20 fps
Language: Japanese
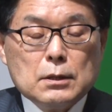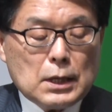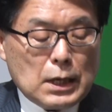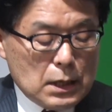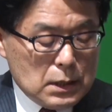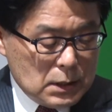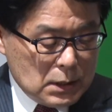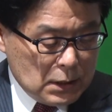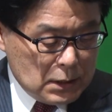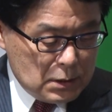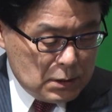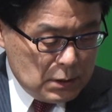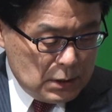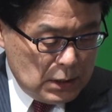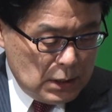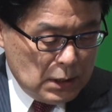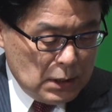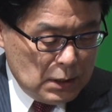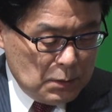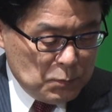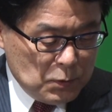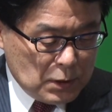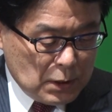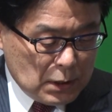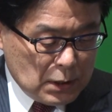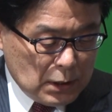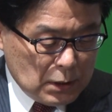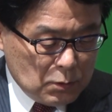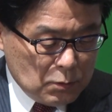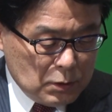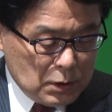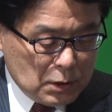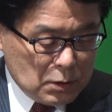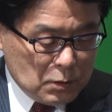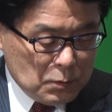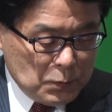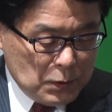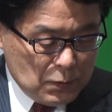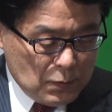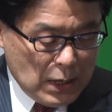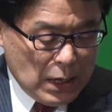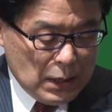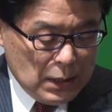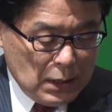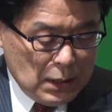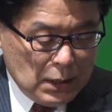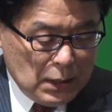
解決に向けた取り組みは、